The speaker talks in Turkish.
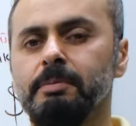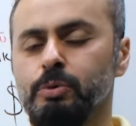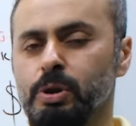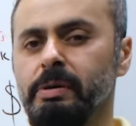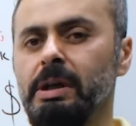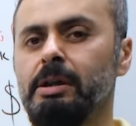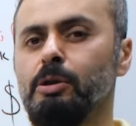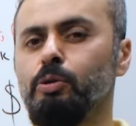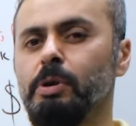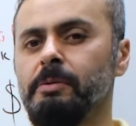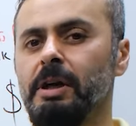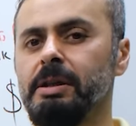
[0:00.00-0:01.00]
Bu sefer İngiltere
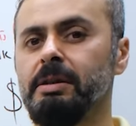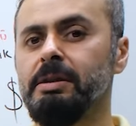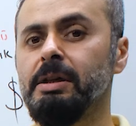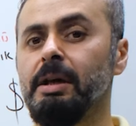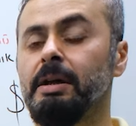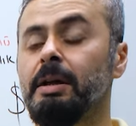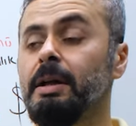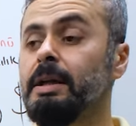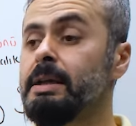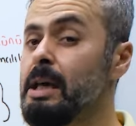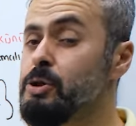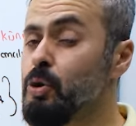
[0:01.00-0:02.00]
numaramı kaydetti ya.
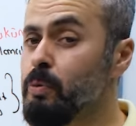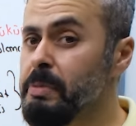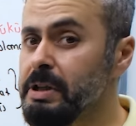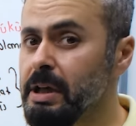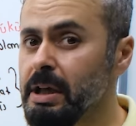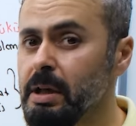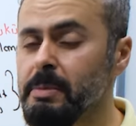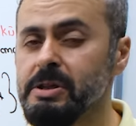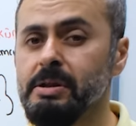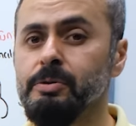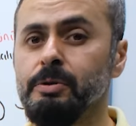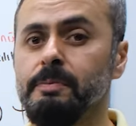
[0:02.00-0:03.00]
Gece 11'de gene
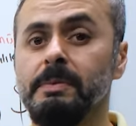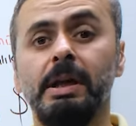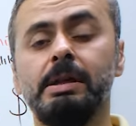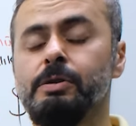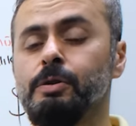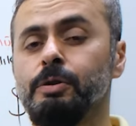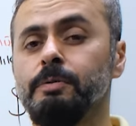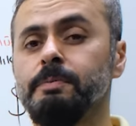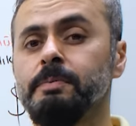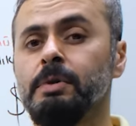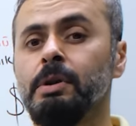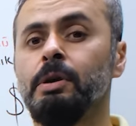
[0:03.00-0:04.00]
mesaj atıyorum. Ne
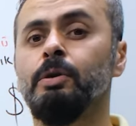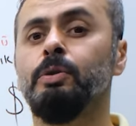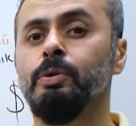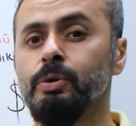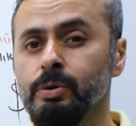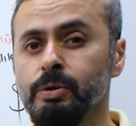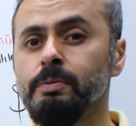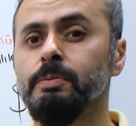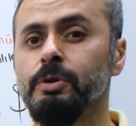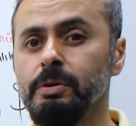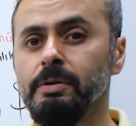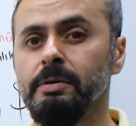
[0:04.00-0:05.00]
yazıyorum? Uyudun
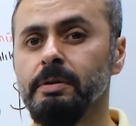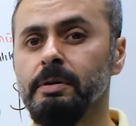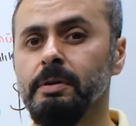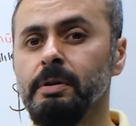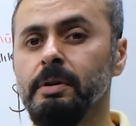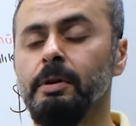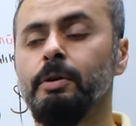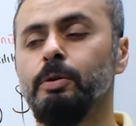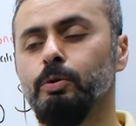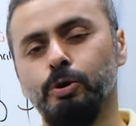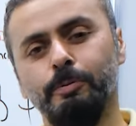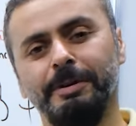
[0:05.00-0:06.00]
mu?
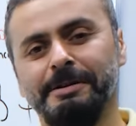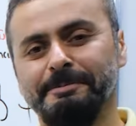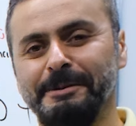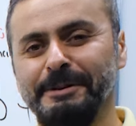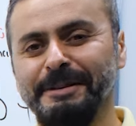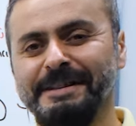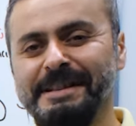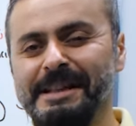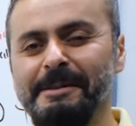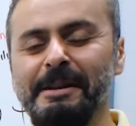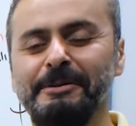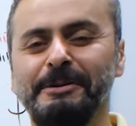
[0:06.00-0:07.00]
Uyumadım diyor.
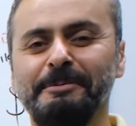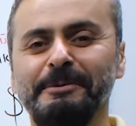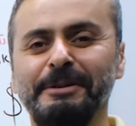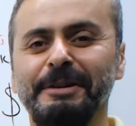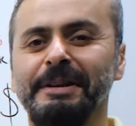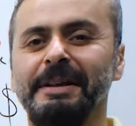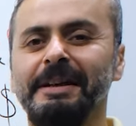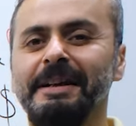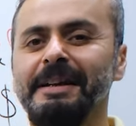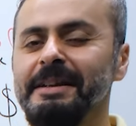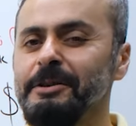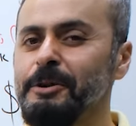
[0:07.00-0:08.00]
Seni bekliyorum diyor.
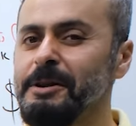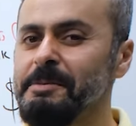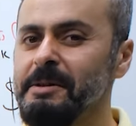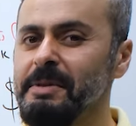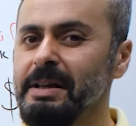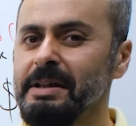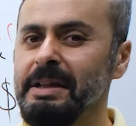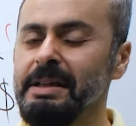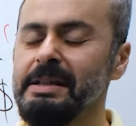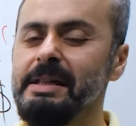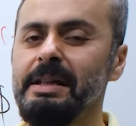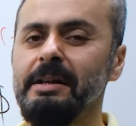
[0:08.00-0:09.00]
Diyorum ki bak
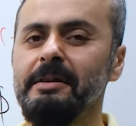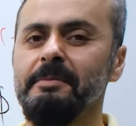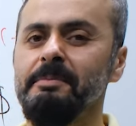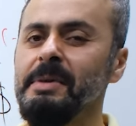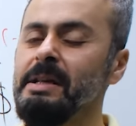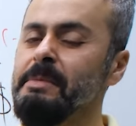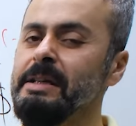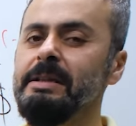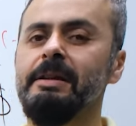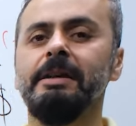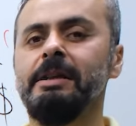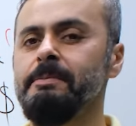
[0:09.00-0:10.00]
İngiltere, benim iki
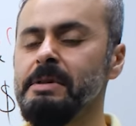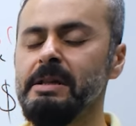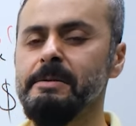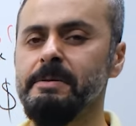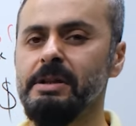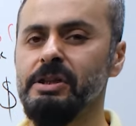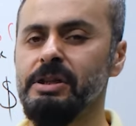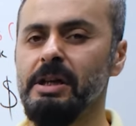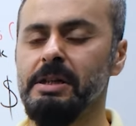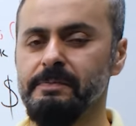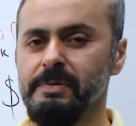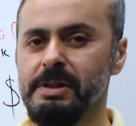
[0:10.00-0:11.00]
tane gemiye
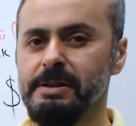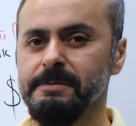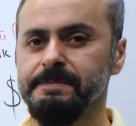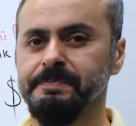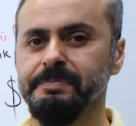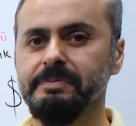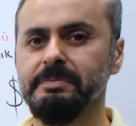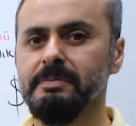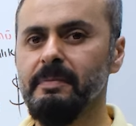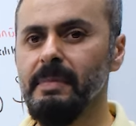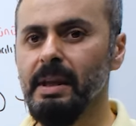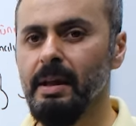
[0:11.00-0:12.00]
ihtiyacım var.
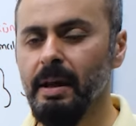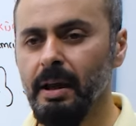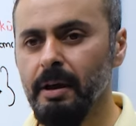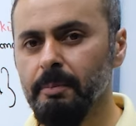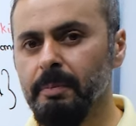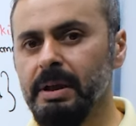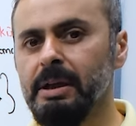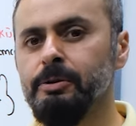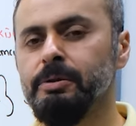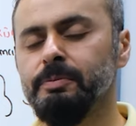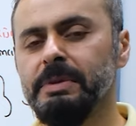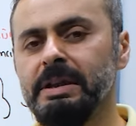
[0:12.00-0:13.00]
Bana
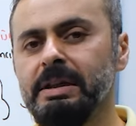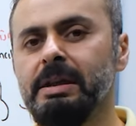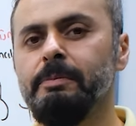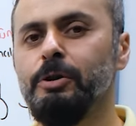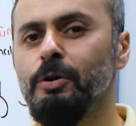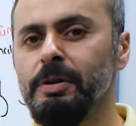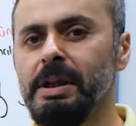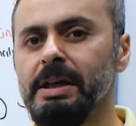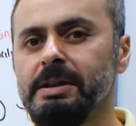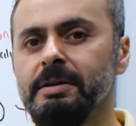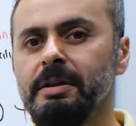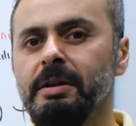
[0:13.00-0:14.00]
diyorum iki gemi
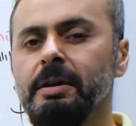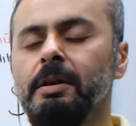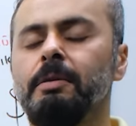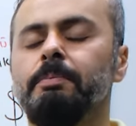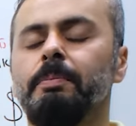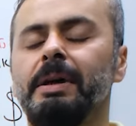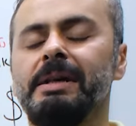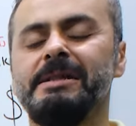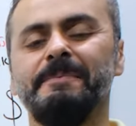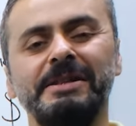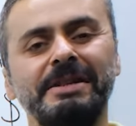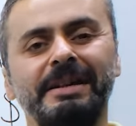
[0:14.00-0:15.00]
gönder,
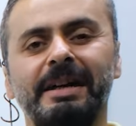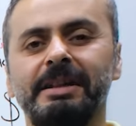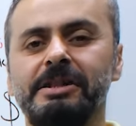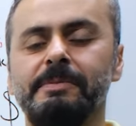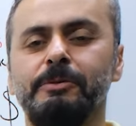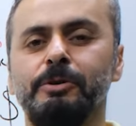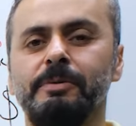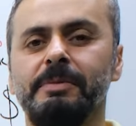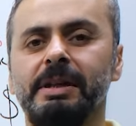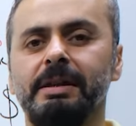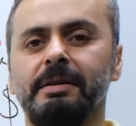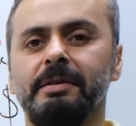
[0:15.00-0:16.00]
parası peşin kardeşim diyorum
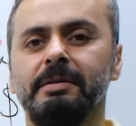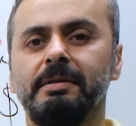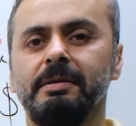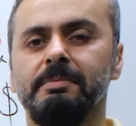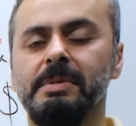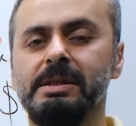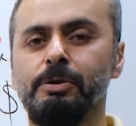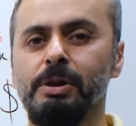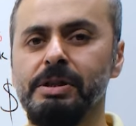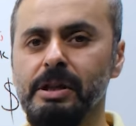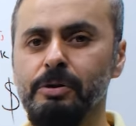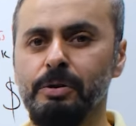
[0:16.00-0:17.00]
ya. Bizde
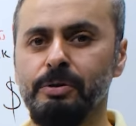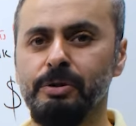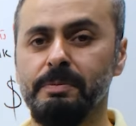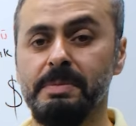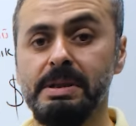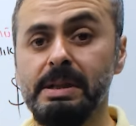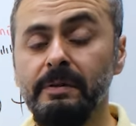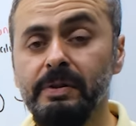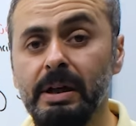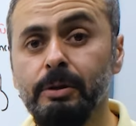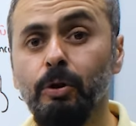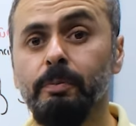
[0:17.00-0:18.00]
öyle şey yok diyorum. Sırf
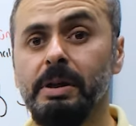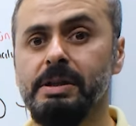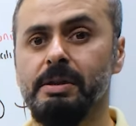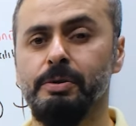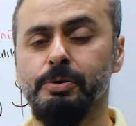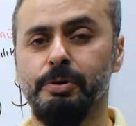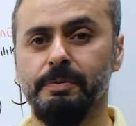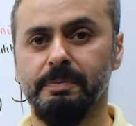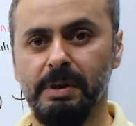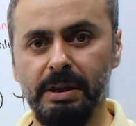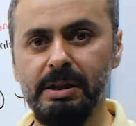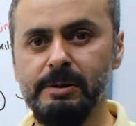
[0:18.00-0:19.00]
yakın olmaya çalışıyorum.
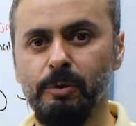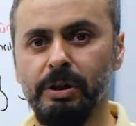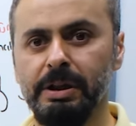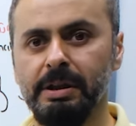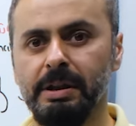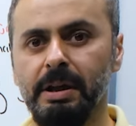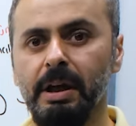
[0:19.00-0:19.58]
Anladınız mı olayı?